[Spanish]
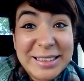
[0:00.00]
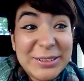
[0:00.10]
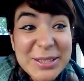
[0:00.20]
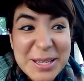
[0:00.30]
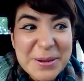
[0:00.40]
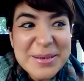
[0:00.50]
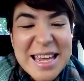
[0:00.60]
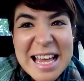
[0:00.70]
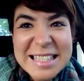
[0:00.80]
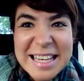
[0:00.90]

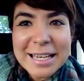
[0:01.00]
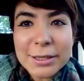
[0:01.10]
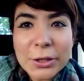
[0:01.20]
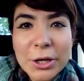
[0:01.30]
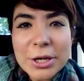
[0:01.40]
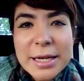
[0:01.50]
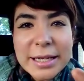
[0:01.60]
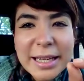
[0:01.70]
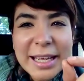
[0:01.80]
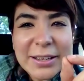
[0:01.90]
todavía siento
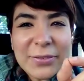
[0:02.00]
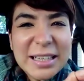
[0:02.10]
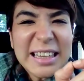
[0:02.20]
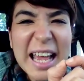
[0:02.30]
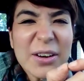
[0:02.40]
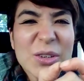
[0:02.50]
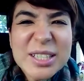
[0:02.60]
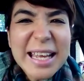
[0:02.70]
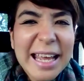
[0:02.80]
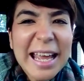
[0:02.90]
que falta no
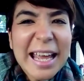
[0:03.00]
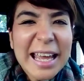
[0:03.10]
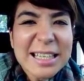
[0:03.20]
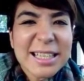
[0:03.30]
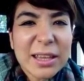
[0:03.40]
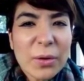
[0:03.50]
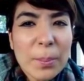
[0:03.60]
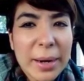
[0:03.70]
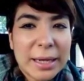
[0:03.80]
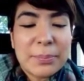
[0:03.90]
sé qué, qué, qué sé yo
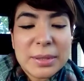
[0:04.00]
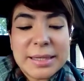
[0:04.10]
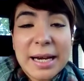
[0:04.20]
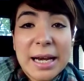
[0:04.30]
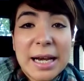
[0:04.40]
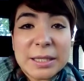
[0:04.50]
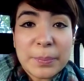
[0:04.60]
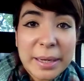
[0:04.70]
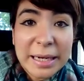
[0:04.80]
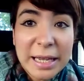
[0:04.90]
para empezar las
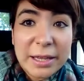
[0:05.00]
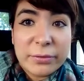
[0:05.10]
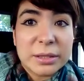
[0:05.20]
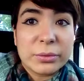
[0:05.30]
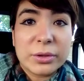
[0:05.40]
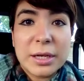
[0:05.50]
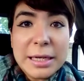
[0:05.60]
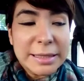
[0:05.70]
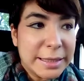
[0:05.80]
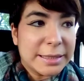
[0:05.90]
páginas de Facebook.
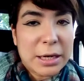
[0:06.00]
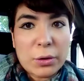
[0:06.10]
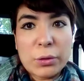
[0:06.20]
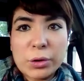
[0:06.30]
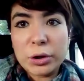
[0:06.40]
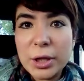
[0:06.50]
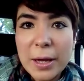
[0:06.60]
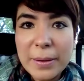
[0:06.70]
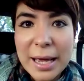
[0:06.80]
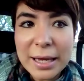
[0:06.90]
Sí, se lo juro,
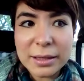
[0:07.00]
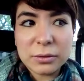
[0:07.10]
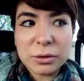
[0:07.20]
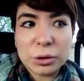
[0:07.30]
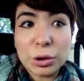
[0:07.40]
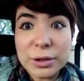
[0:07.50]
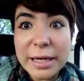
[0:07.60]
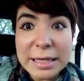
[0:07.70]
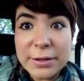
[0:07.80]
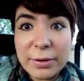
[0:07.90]
todavía no sé
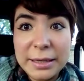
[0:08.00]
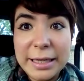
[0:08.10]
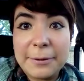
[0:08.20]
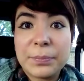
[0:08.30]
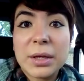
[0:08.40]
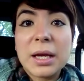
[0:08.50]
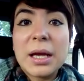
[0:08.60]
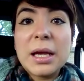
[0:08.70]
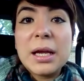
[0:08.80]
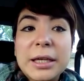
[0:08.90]
qué hace falta
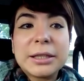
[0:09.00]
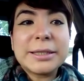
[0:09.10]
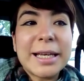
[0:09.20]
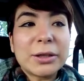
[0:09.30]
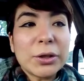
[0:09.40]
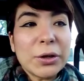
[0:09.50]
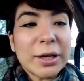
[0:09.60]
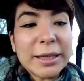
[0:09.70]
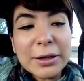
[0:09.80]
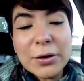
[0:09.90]
siento yo
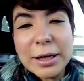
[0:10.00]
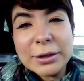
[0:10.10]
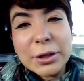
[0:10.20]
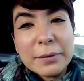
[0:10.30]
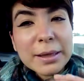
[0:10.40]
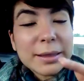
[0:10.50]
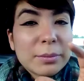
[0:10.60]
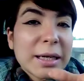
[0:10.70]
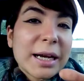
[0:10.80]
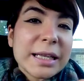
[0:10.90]
que tengo que todavía
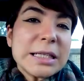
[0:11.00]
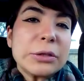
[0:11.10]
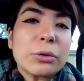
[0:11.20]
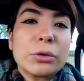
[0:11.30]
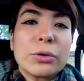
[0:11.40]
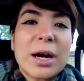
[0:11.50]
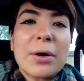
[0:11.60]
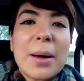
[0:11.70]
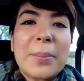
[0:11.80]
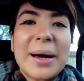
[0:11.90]
terminar de estructurar
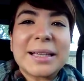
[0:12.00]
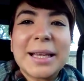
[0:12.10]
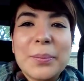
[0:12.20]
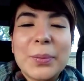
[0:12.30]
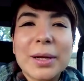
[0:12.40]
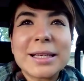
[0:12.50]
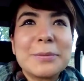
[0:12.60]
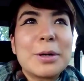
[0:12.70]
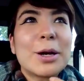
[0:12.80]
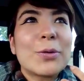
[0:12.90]
una parte porque se
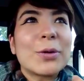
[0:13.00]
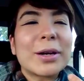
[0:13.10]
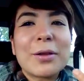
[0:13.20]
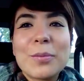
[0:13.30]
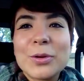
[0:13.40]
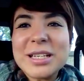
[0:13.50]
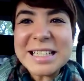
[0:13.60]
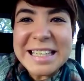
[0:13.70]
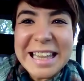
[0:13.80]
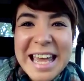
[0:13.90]
me han ocurrido
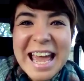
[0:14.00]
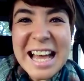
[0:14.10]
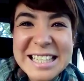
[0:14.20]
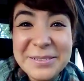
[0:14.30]
muchas ideas y